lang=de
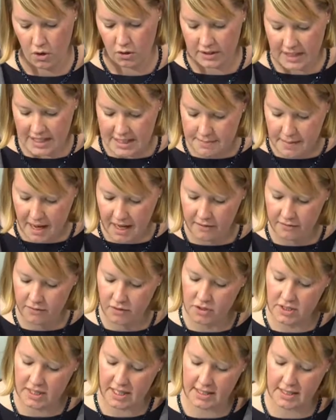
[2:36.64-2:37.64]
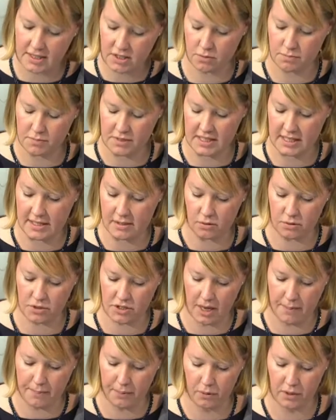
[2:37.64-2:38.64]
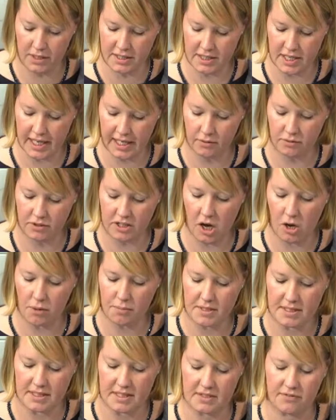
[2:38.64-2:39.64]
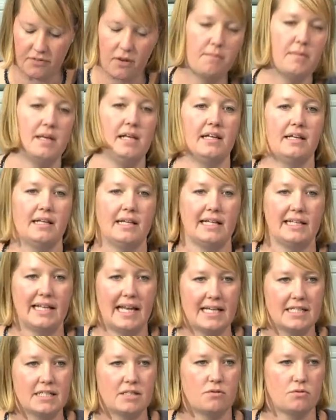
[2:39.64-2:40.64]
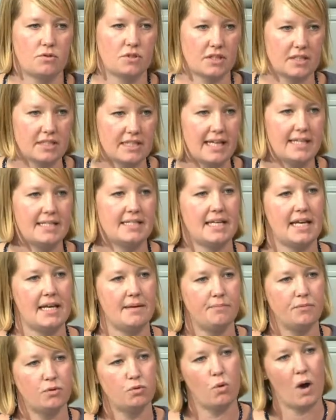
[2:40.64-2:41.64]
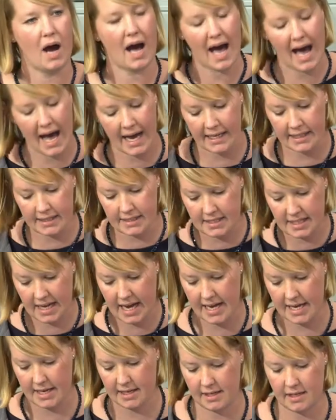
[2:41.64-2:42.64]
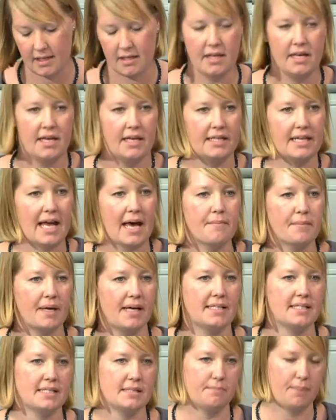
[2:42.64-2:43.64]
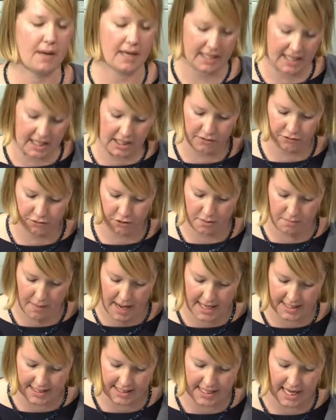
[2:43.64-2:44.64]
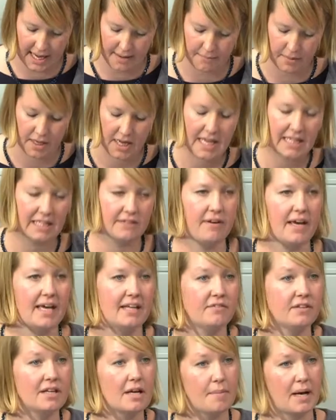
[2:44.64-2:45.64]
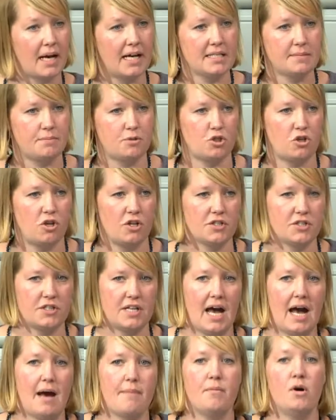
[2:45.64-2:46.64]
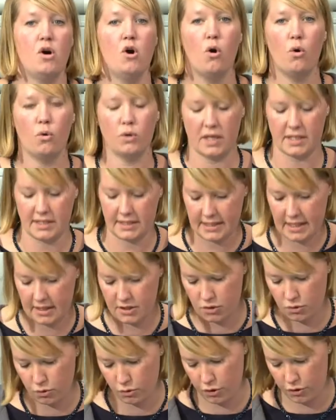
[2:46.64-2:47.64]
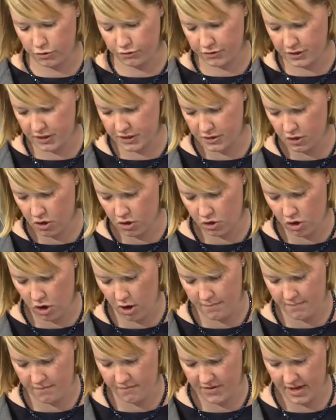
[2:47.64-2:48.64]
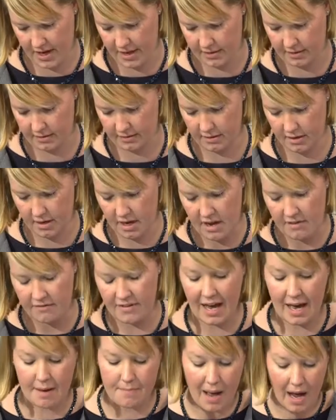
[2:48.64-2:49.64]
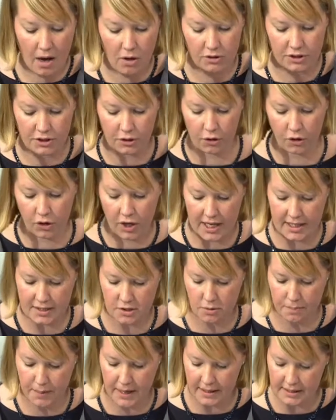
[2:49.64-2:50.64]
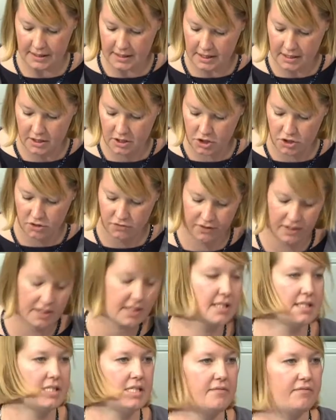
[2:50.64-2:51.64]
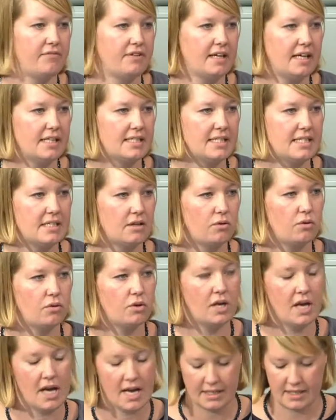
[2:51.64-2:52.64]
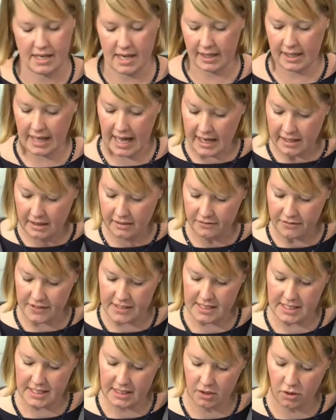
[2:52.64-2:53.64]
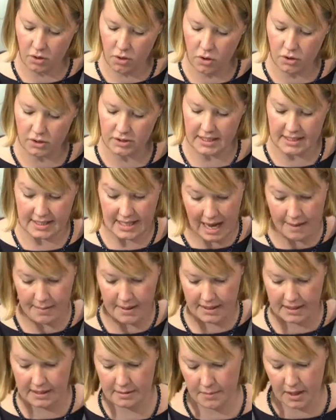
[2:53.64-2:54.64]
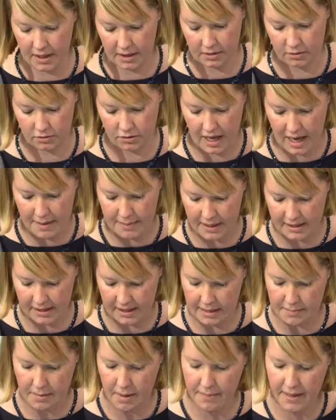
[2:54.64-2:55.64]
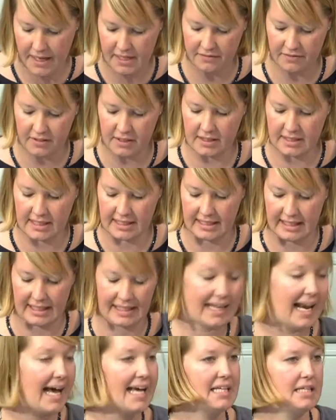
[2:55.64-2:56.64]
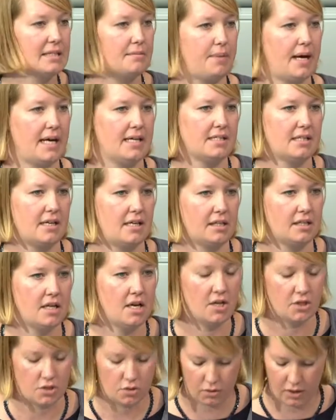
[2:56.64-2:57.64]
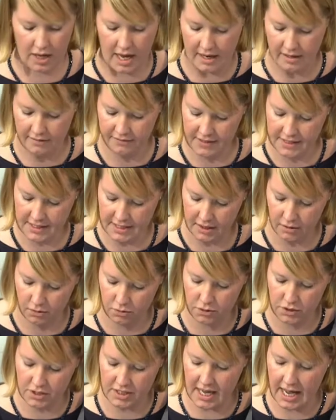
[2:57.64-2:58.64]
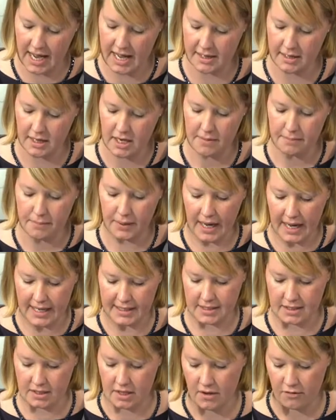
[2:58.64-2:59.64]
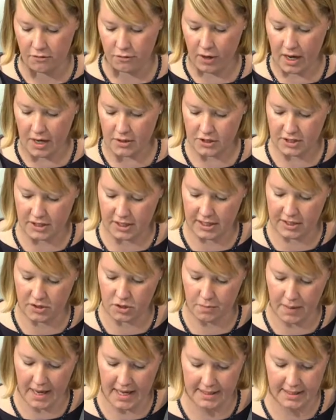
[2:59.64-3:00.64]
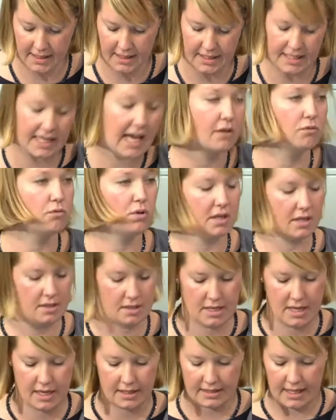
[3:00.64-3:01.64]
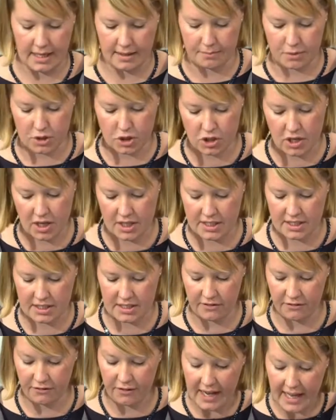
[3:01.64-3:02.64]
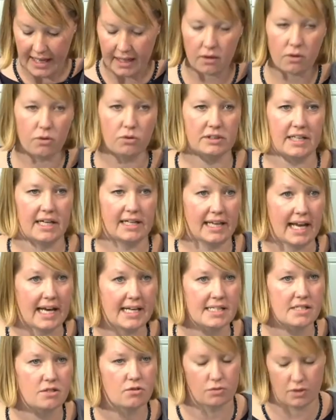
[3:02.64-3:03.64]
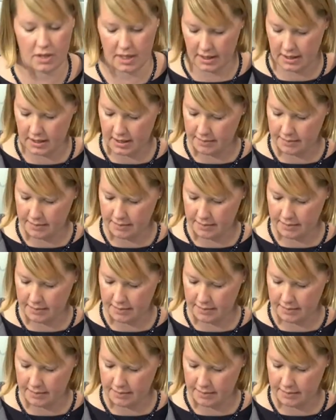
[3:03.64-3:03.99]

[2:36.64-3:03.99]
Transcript: Und das machen wir uns jetzt zum Ziel unserer Politik. Und darum ist das Familienentlastungsgesetz eben nur ein Teil in einem ganzen Paket von Maßnahmen, die wir entweder bereits beschlossen haben oder die dann zukünftig noch kommen werden. Wir haben auch die Rückkehr zur paritätischen Finanzierung der Krankenversicherung, dass Arbeitnehmerinnen und Arbeitgeber bald wieder den gleichen Beitrag zur Krankenversicherung zahlen, bereits voraussichtlich zum 1. Januar dann beschlossen. Die Verlängerung der Gleitzone